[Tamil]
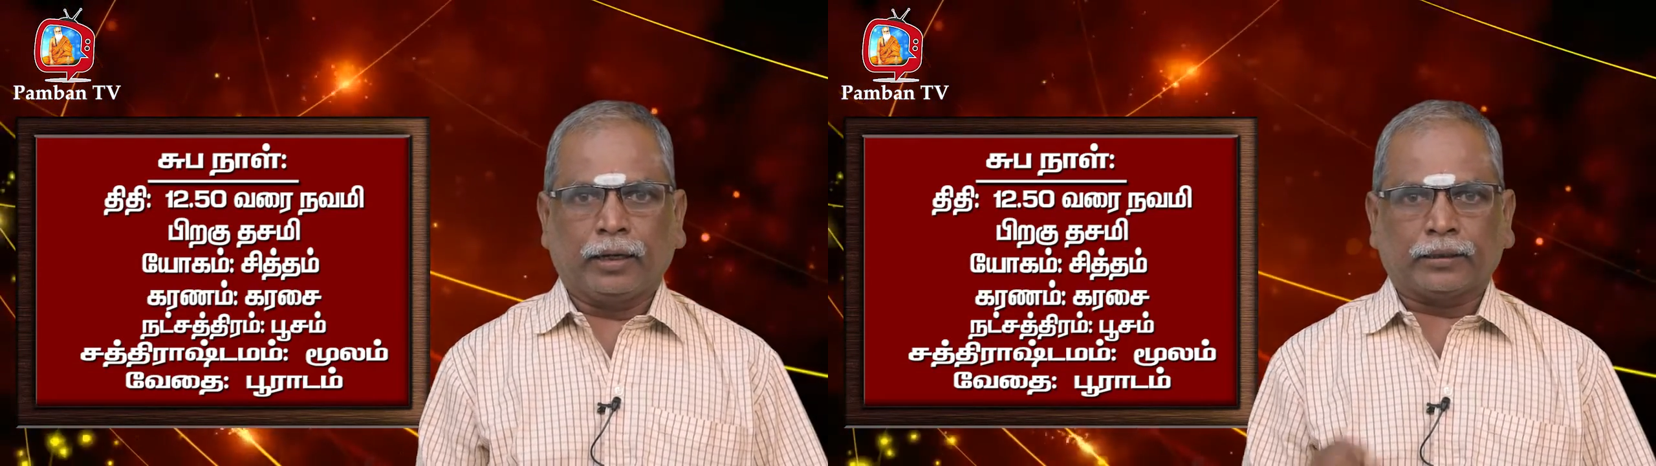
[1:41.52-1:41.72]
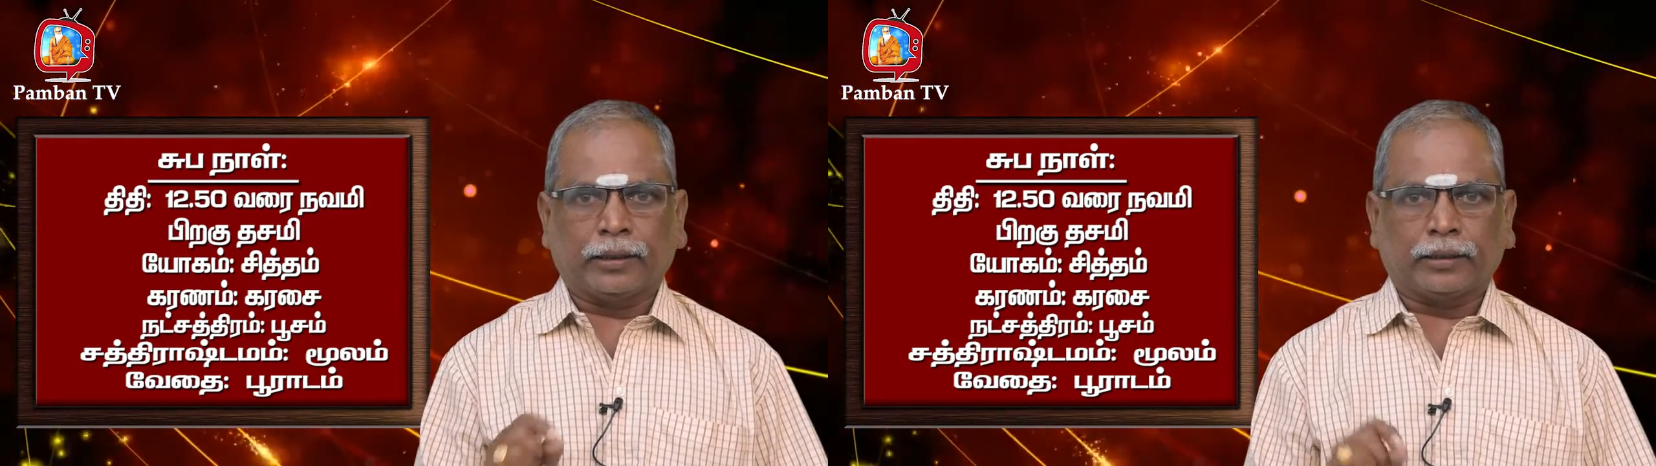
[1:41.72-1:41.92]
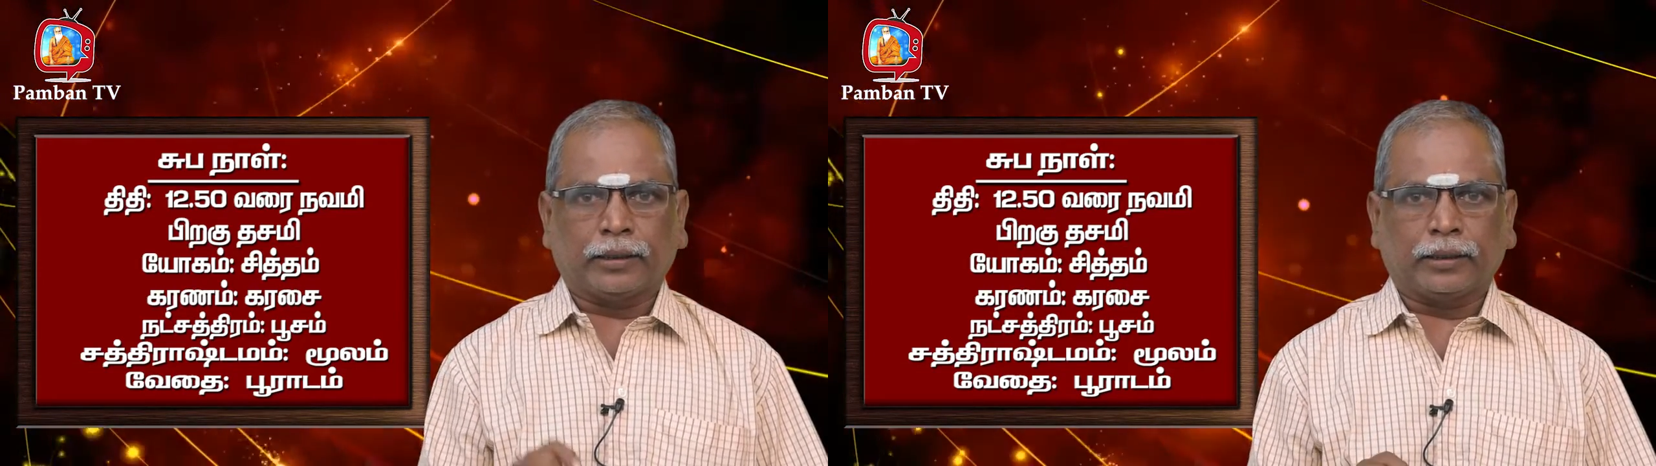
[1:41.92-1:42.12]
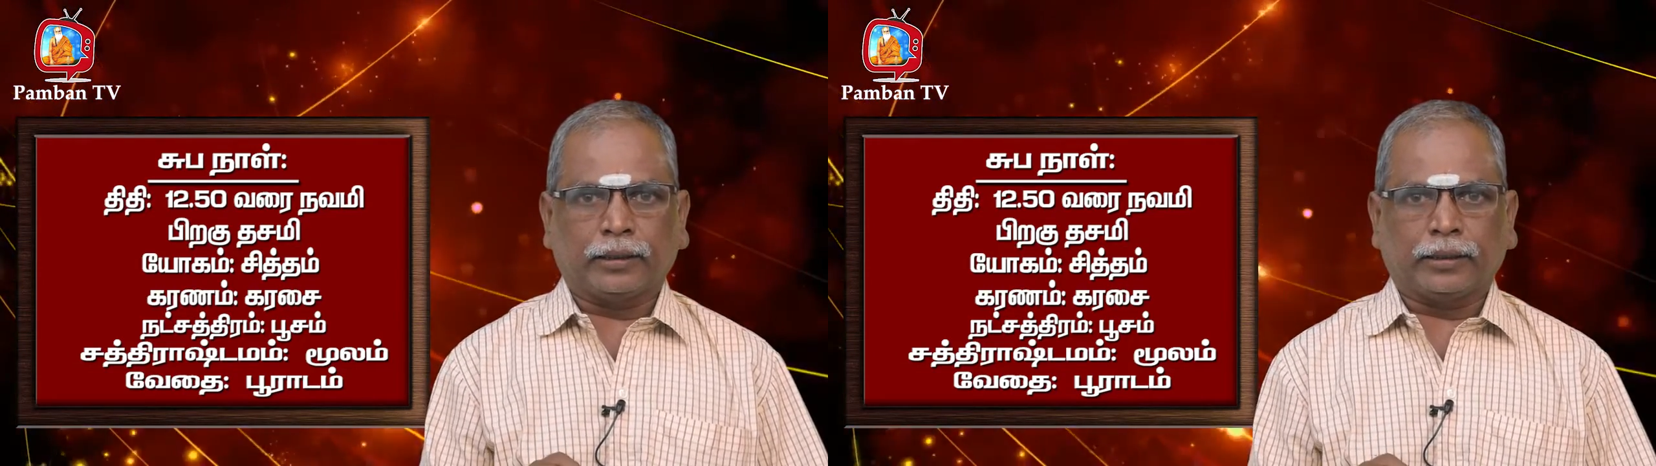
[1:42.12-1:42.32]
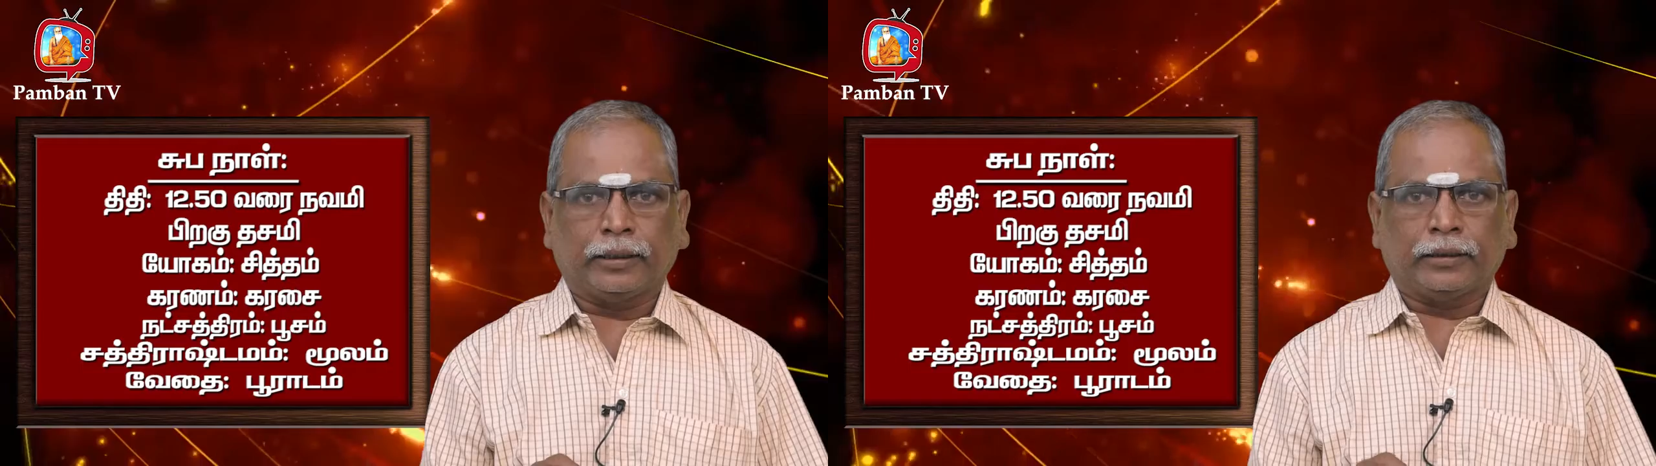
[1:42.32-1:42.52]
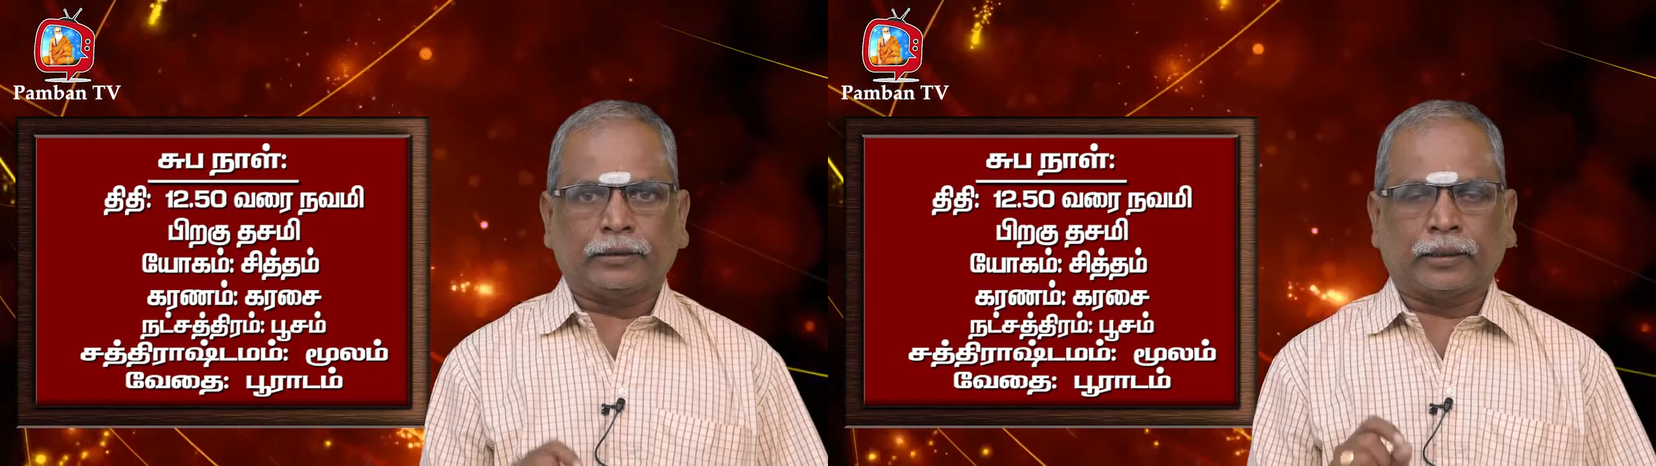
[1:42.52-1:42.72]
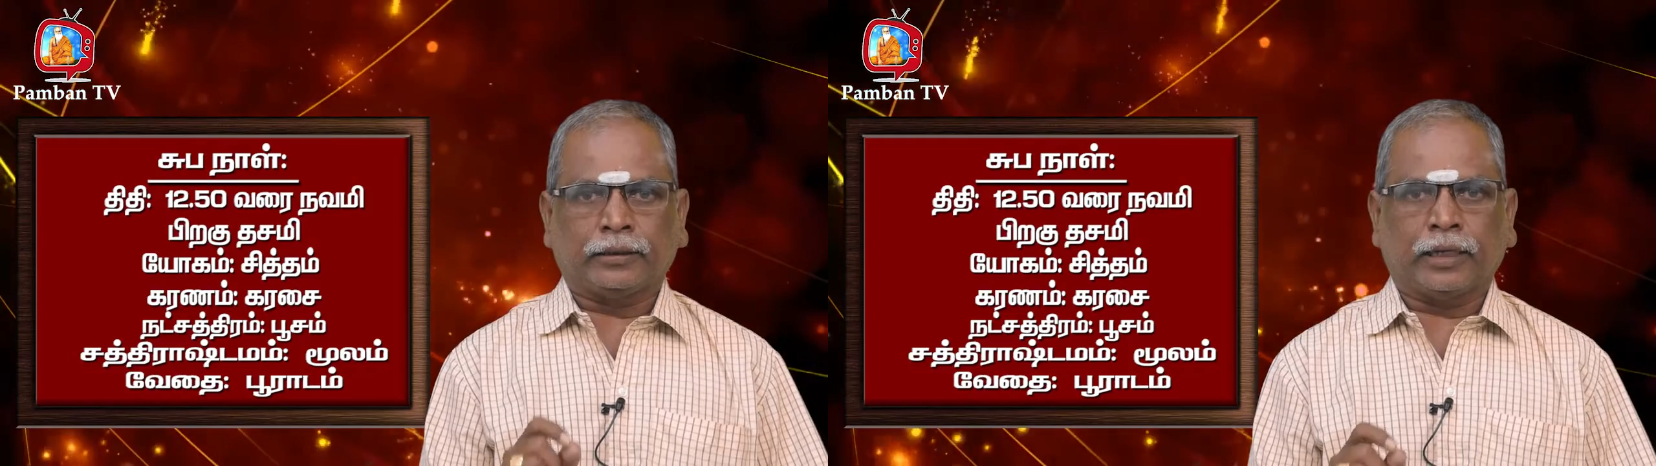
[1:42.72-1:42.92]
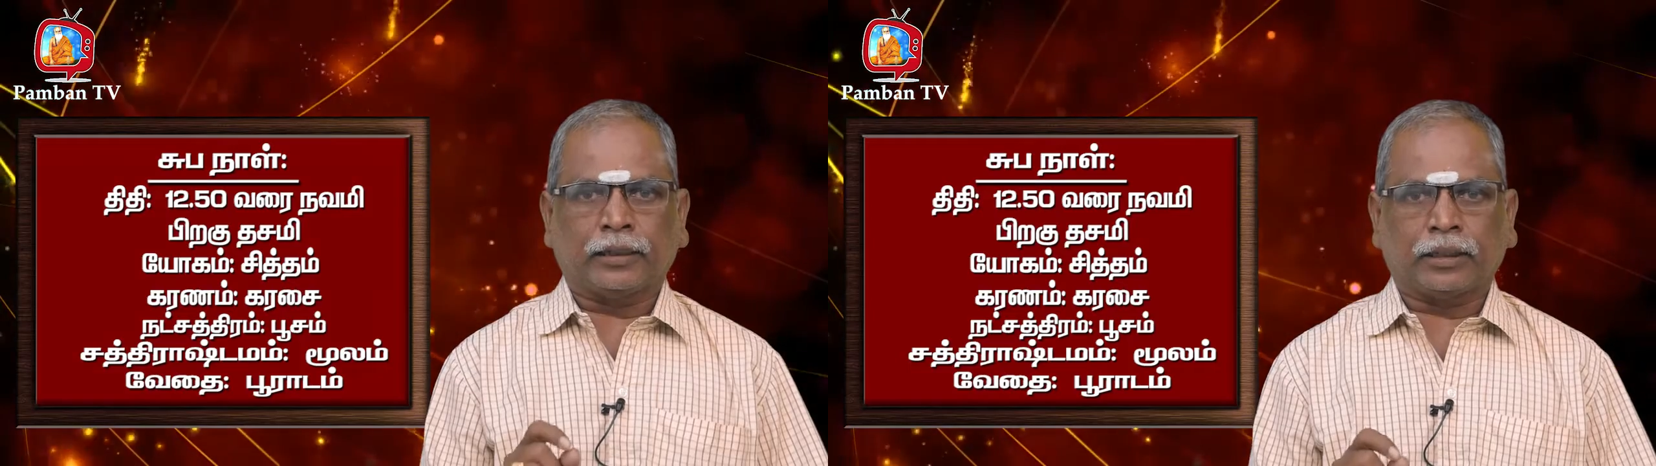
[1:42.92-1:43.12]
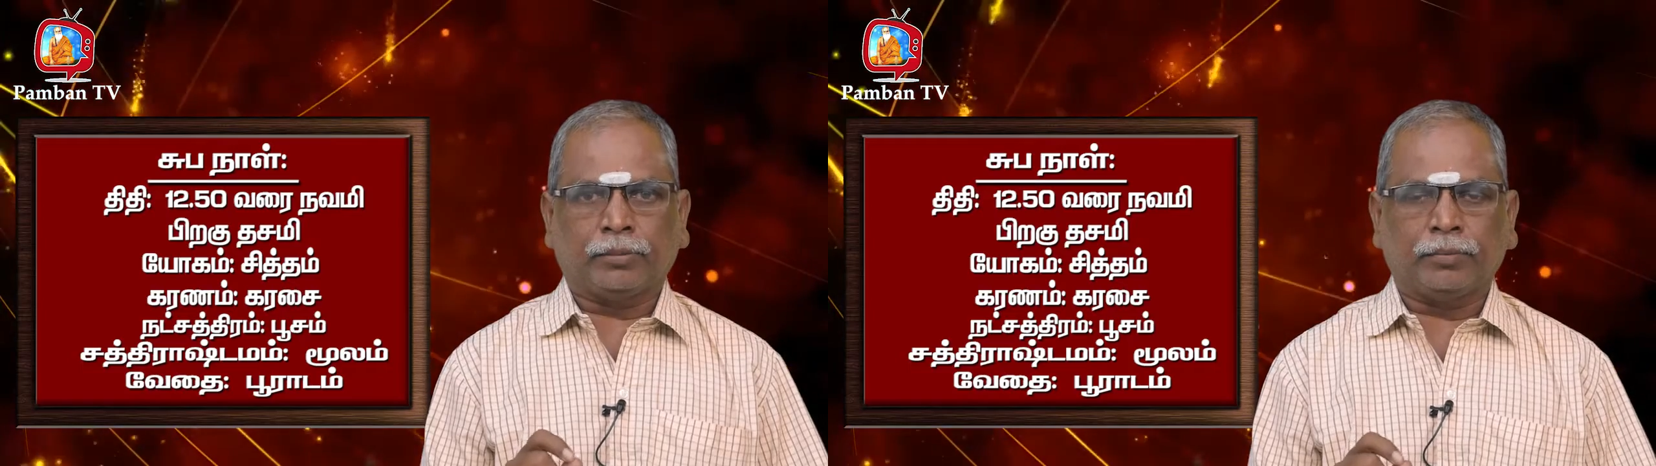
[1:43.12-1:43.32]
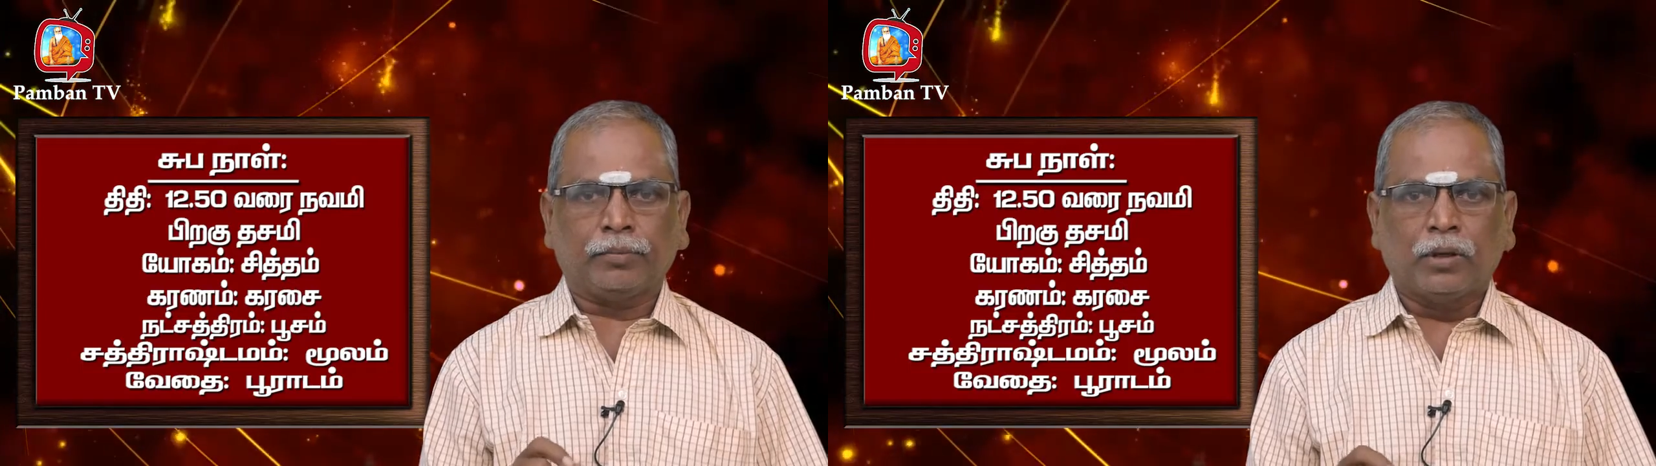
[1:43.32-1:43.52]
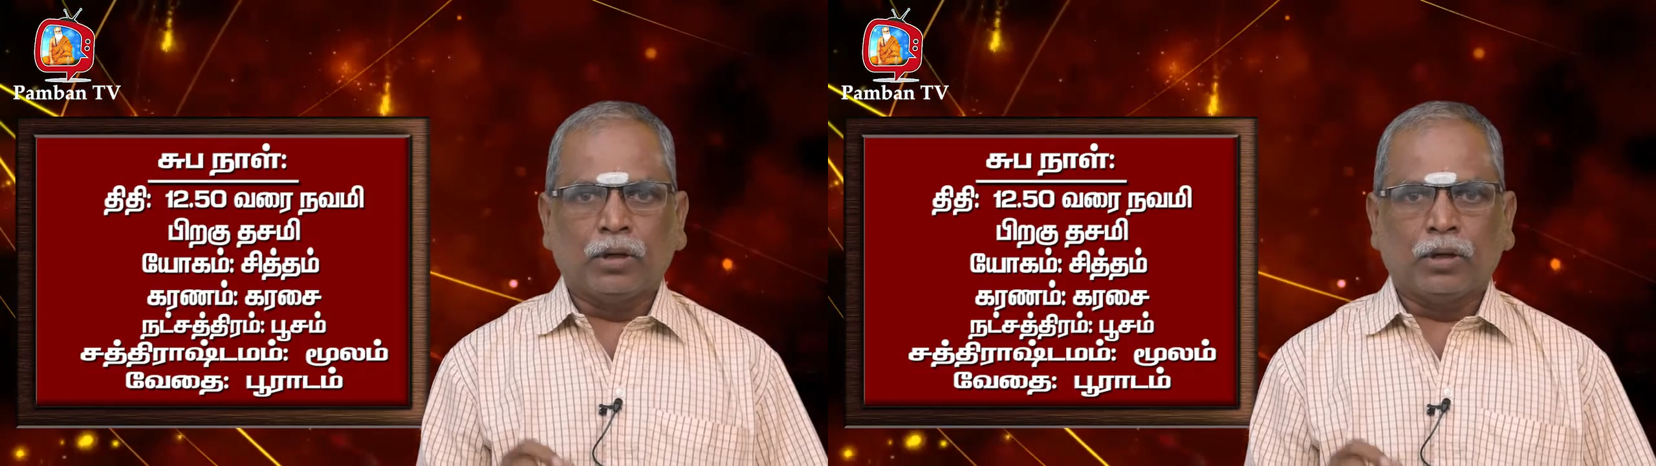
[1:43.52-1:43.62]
நட்சத்திரத்திற்கு சந்திராஷ்டமம்